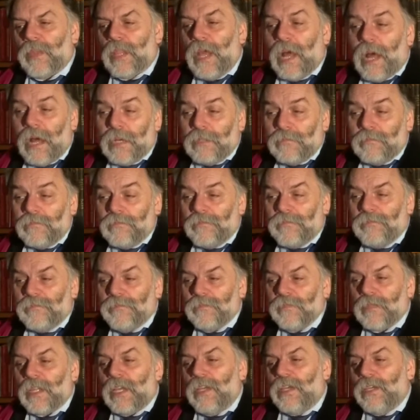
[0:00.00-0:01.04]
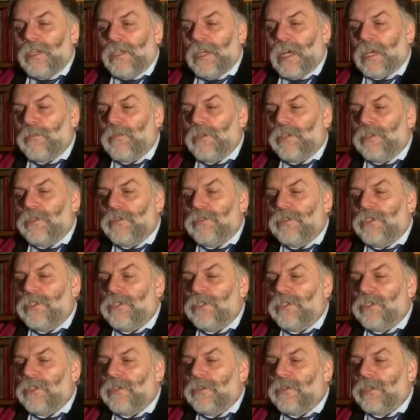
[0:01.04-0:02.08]
A jakby to
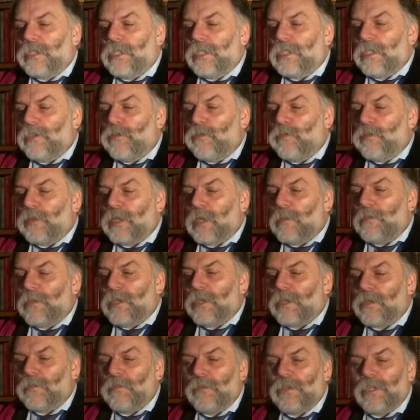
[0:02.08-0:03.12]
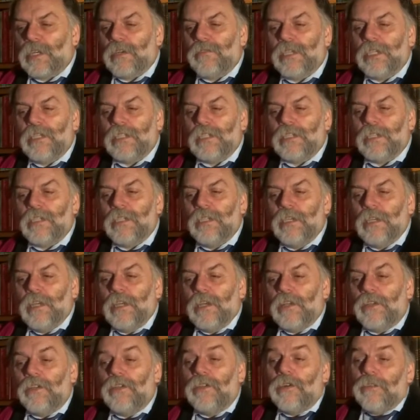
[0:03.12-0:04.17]
dziś określił premier Morawiecki,
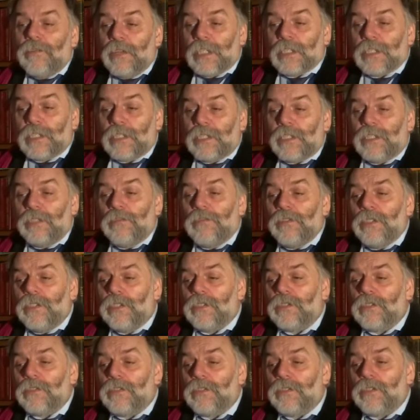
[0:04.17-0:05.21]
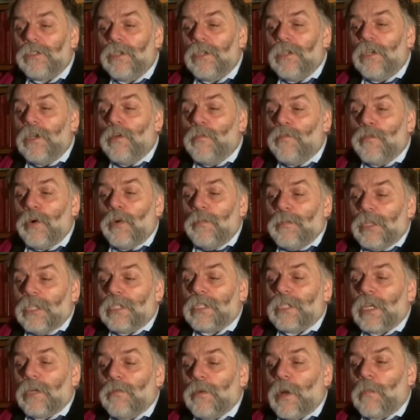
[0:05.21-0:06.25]
nowa rzeczywistość
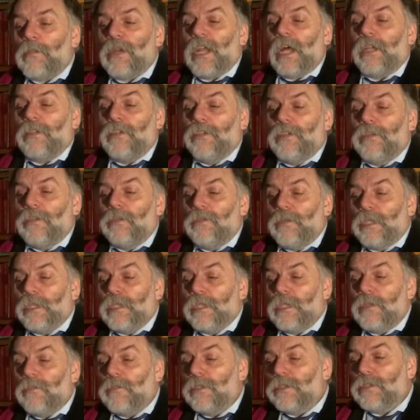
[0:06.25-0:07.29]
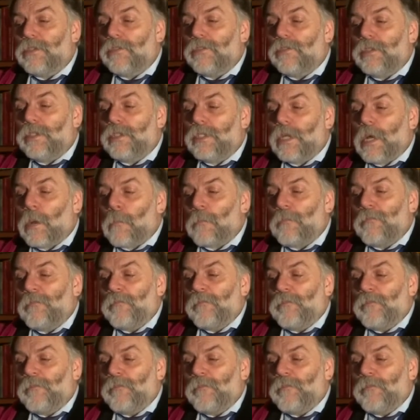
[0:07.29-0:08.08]
pomieszała plany do Łęgi Mostowicza.